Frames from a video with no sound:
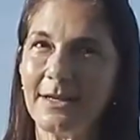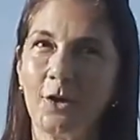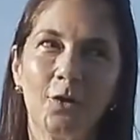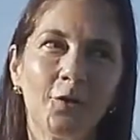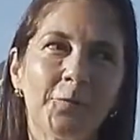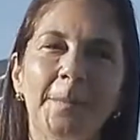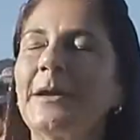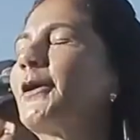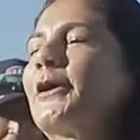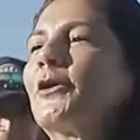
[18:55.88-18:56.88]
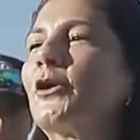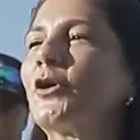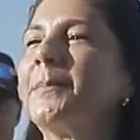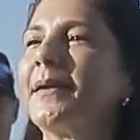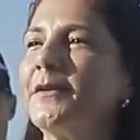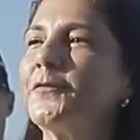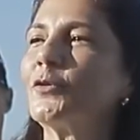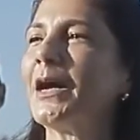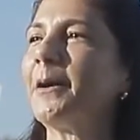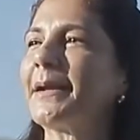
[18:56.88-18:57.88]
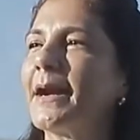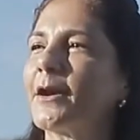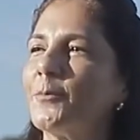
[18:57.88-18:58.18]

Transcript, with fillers: el golf, pero creo que lo que más disfrutaba era la